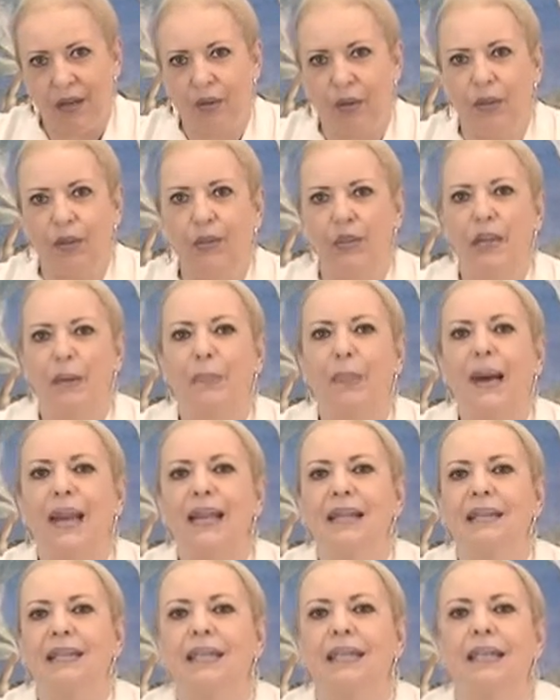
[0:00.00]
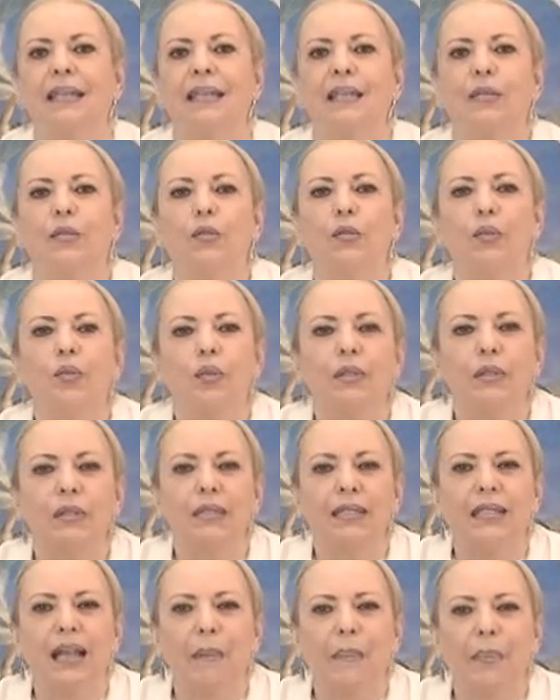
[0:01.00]
Quando lhe parecer que tudo
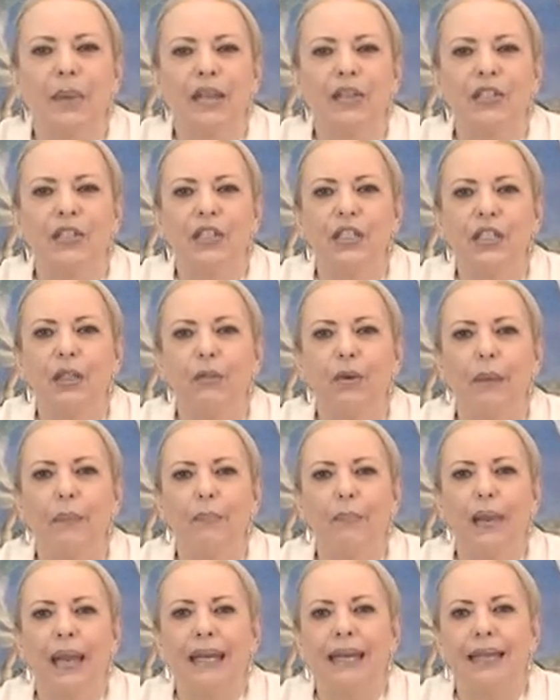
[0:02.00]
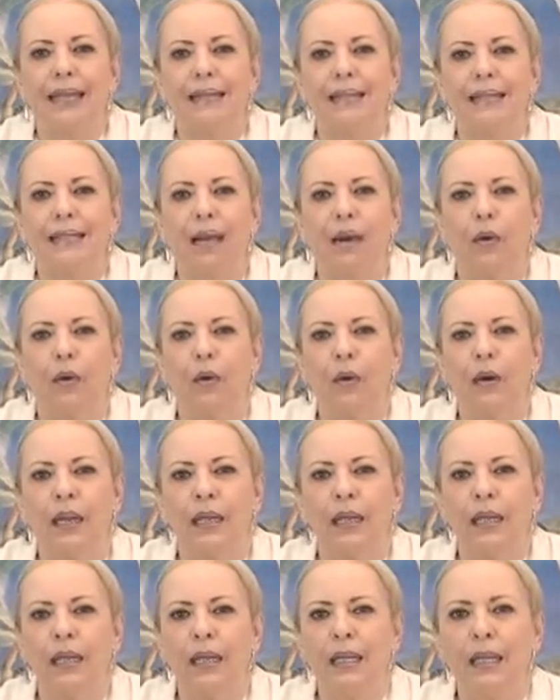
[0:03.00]
está perdido, é bem nessa
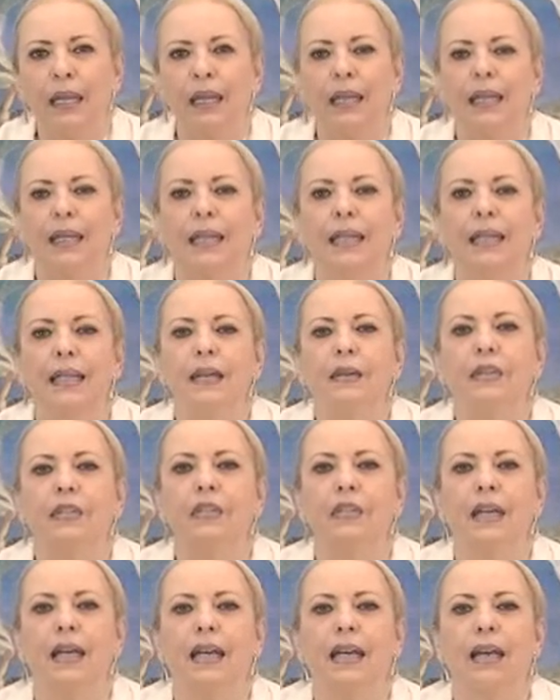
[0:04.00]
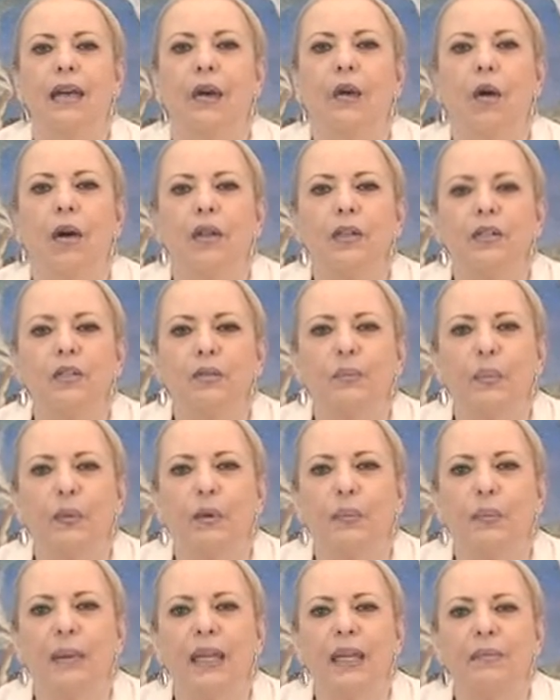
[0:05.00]
hora que Deus recolhe os
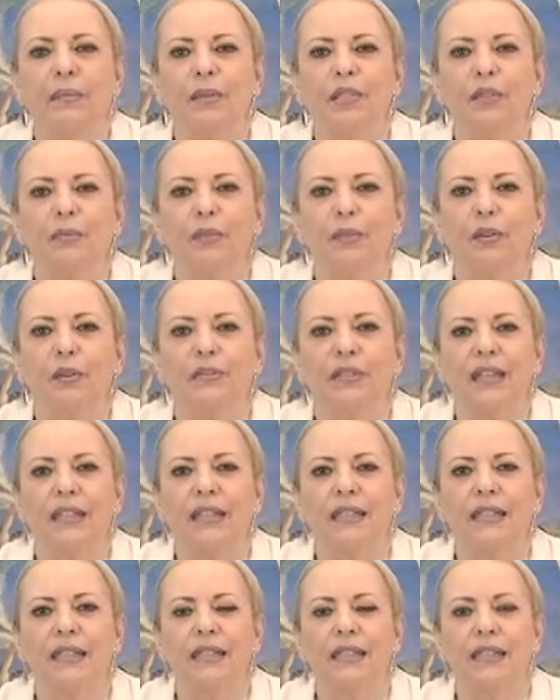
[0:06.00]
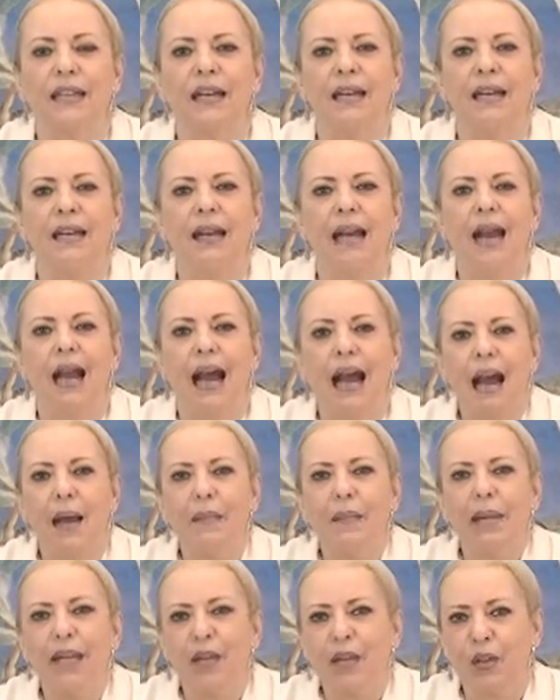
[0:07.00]
problemas, providencia a
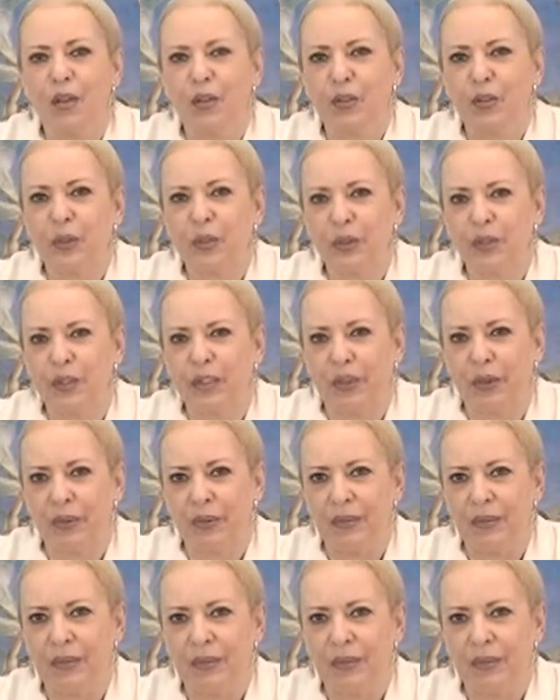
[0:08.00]
melhor solução.